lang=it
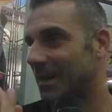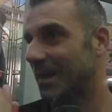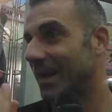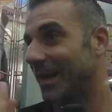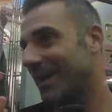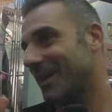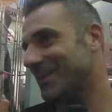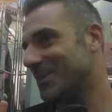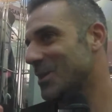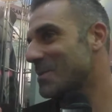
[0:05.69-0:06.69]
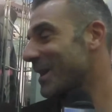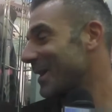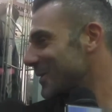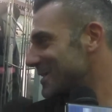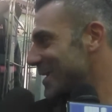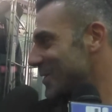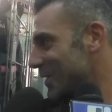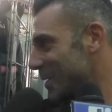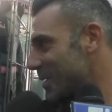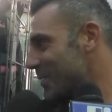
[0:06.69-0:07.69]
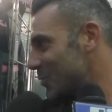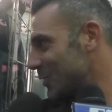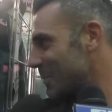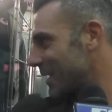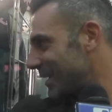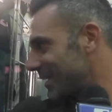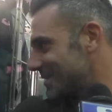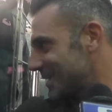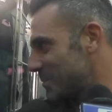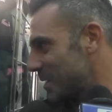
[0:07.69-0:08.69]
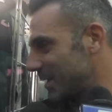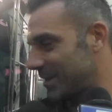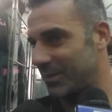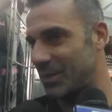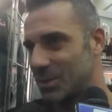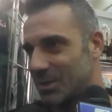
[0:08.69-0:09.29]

Eh, diciamo che quest'anno ne abbiamo avuto parecchie di settimane difficili,